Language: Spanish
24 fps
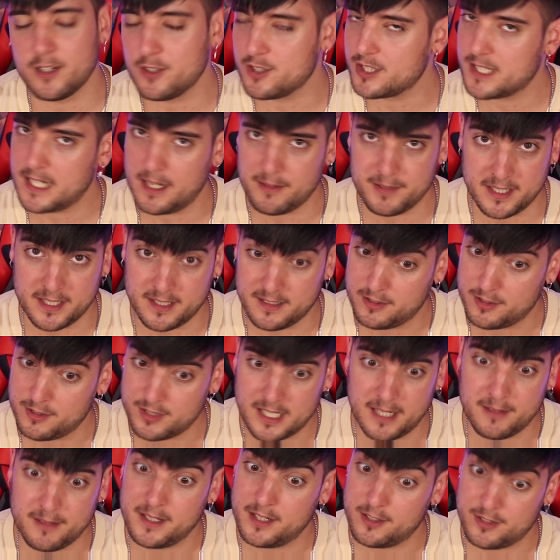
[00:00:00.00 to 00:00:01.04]
no está bien, no
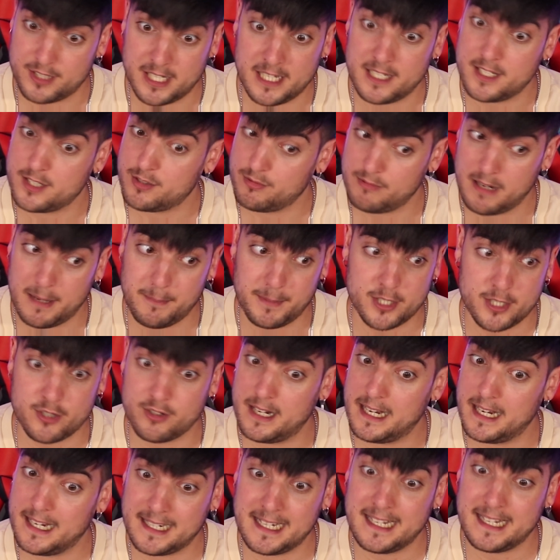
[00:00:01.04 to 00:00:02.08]
está bien. O sea, es una
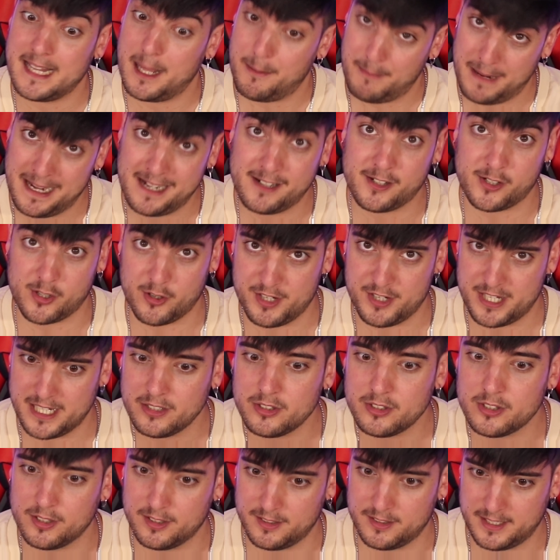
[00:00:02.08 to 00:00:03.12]
persona que da mal
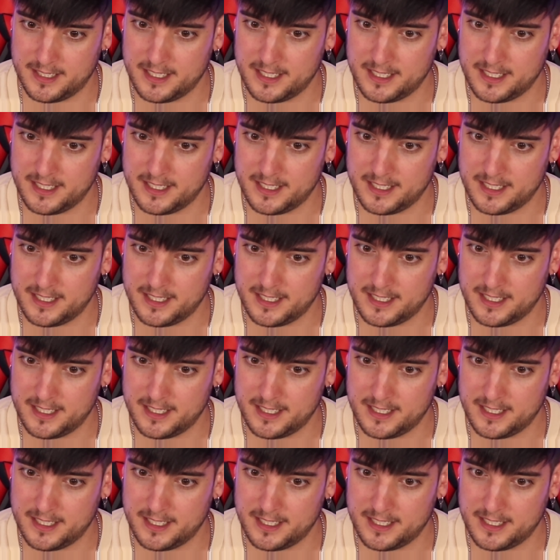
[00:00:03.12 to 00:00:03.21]
rollito,